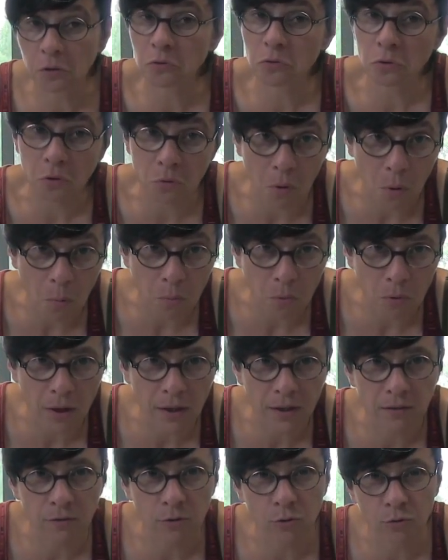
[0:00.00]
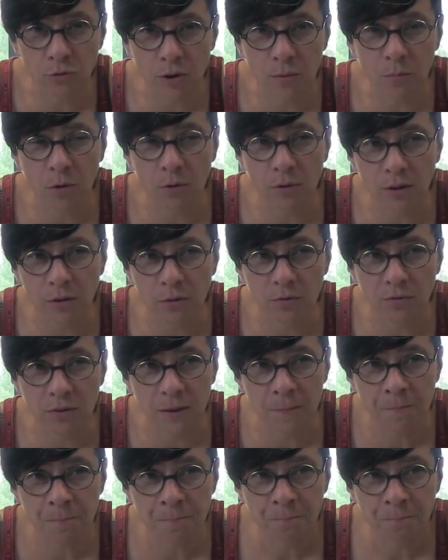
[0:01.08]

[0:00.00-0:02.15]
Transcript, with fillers: sur quoi on pourrait éventuellement innover.